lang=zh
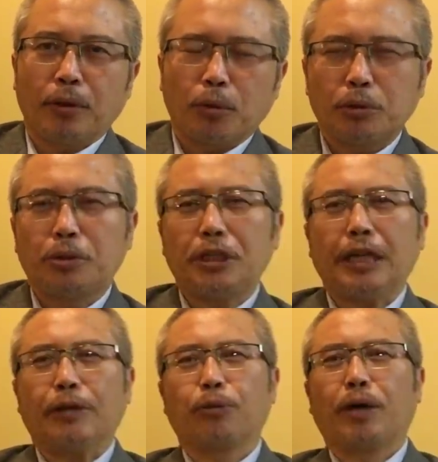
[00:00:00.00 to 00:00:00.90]
过去一
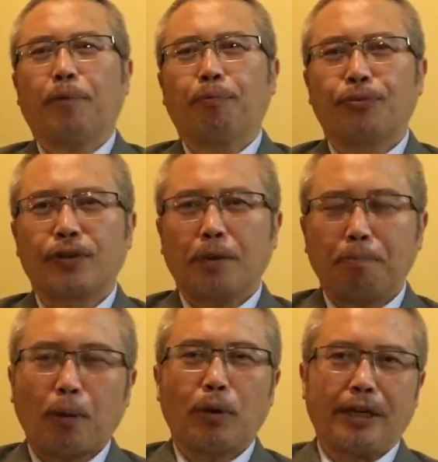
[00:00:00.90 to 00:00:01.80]
年多啊，这个
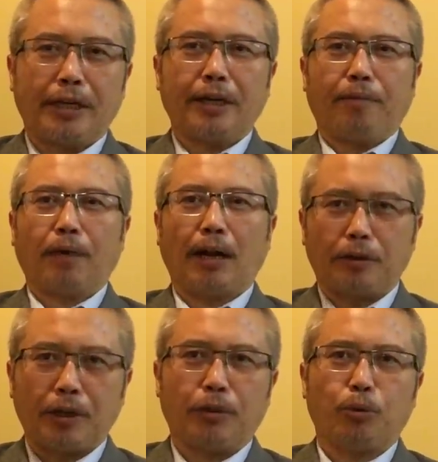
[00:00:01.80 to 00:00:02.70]
爆雷的啊
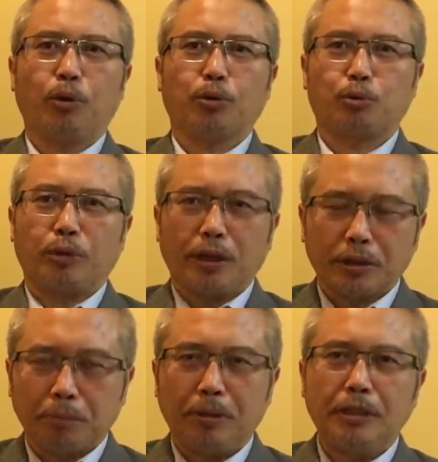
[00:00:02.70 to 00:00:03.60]
有很多，主要
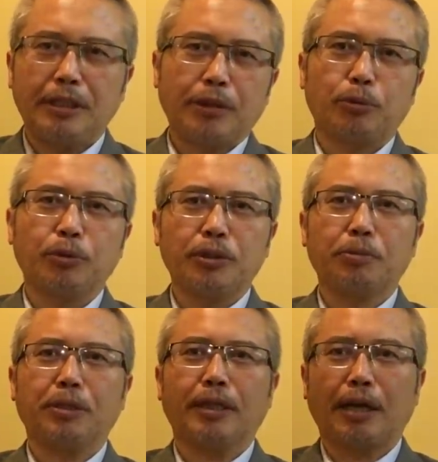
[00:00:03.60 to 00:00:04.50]
是民间融资
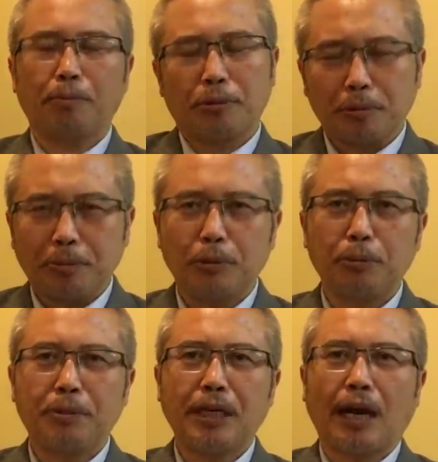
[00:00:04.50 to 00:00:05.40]
平台，比如 p to
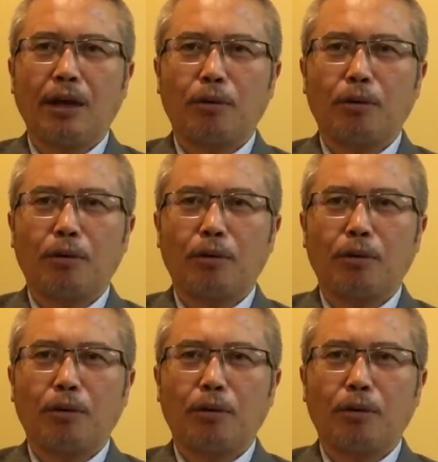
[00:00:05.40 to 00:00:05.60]
p 啊，